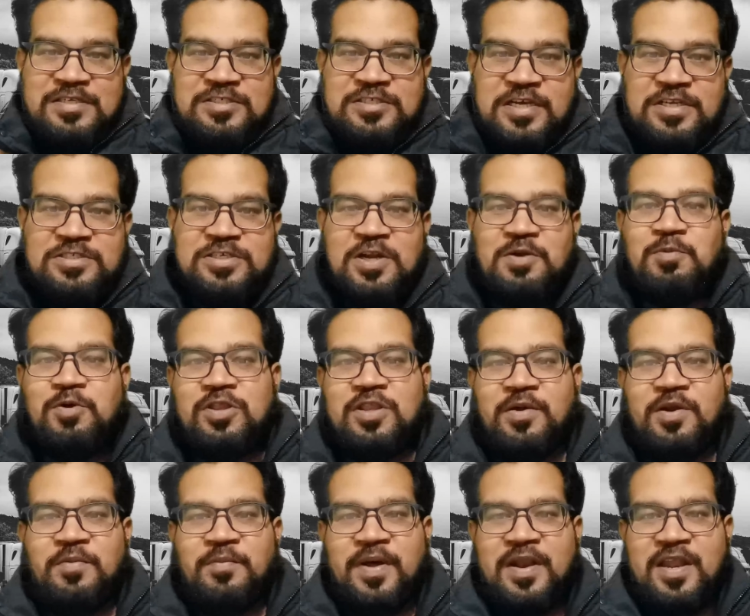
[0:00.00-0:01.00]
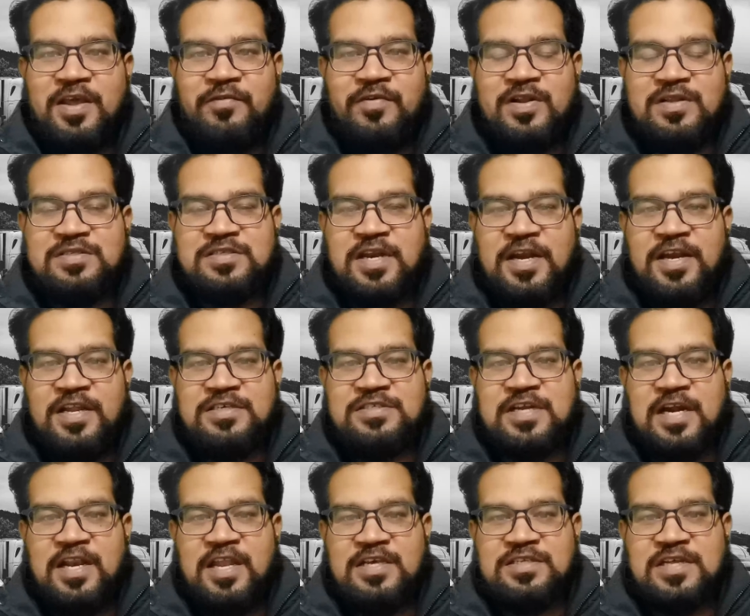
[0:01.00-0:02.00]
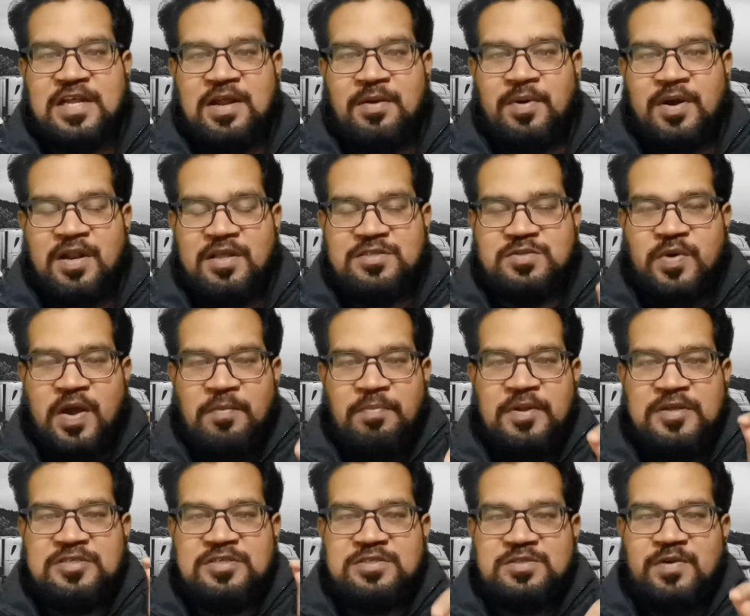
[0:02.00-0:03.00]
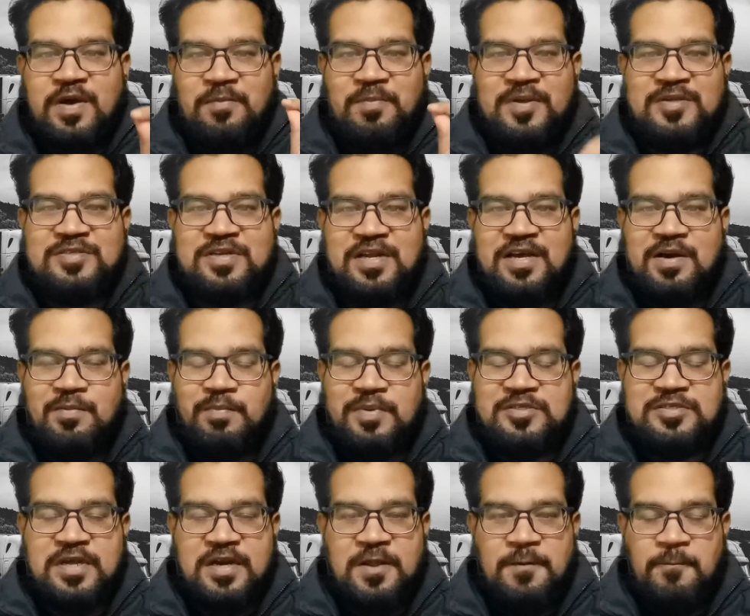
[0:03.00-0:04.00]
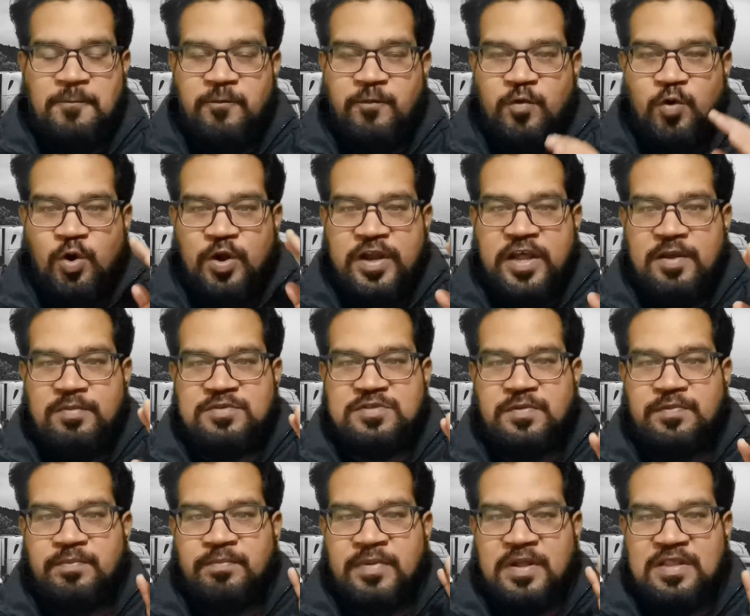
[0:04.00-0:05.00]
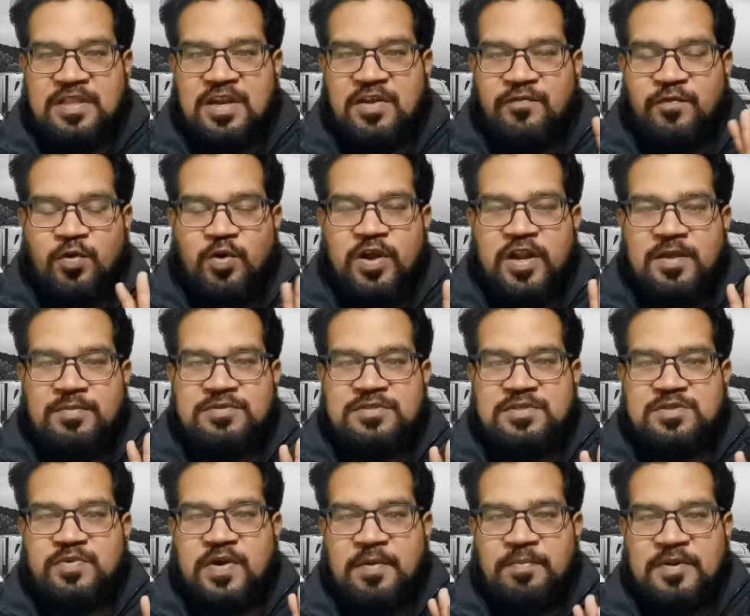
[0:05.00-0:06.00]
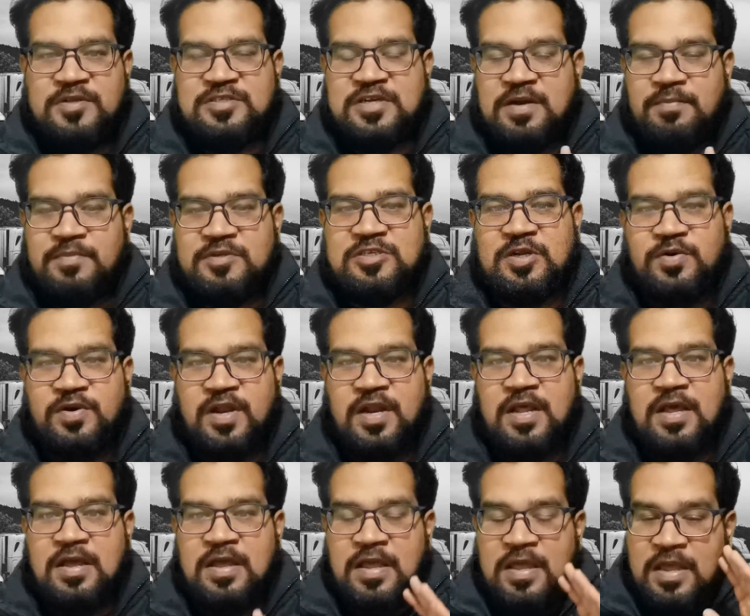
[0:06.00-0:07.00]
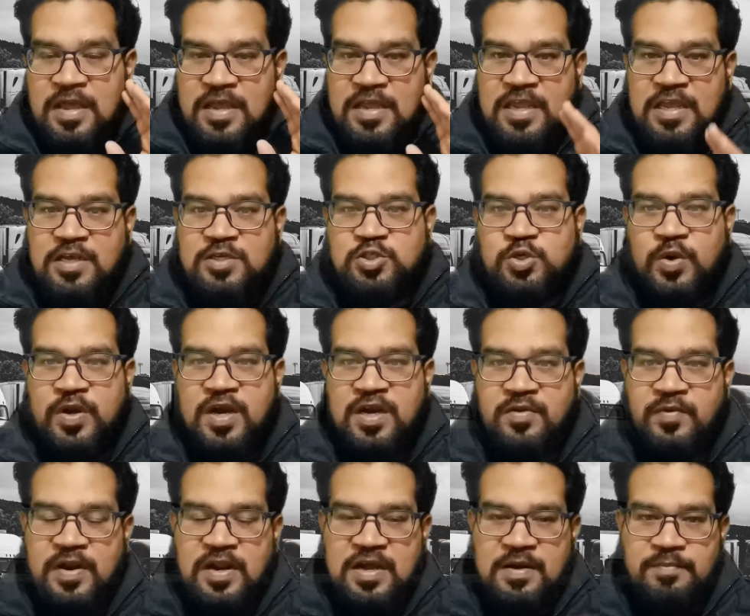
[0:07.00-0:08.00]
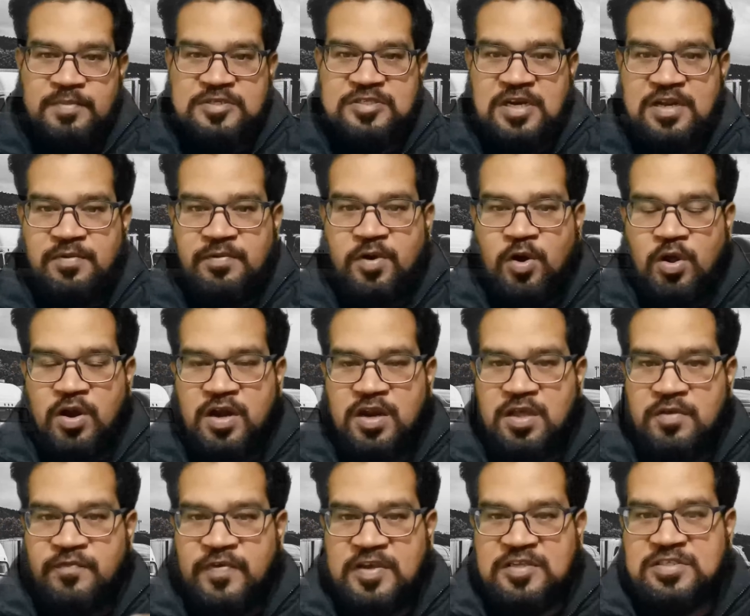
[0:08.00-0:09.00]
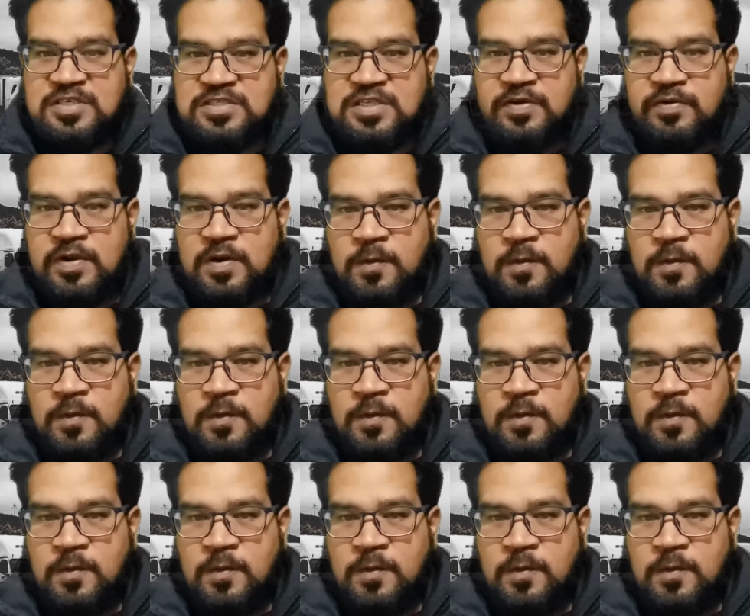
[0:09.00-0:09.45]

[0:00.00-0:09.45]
షెంజన్ మొత్తం మళ్ళీ వీళ్ళు స్క్రీనింగ్ స్టార్ట్ చేశారన్నమాట స్వాప్ టెస్ట్ స్వాప్ టెస్ట్ కంపల్సరీ ఫోర్ టైమ్స్ మంత్లీ ఫోర్ టైమ్స్ స్వాప్ టెస్ట్ కంపల్సరీ ఉండాలి ఈ ఇష్యూ అనేది వాళ్ళు కంపల్సరీ ఆల్రెడీ ఫేస్ చేశారు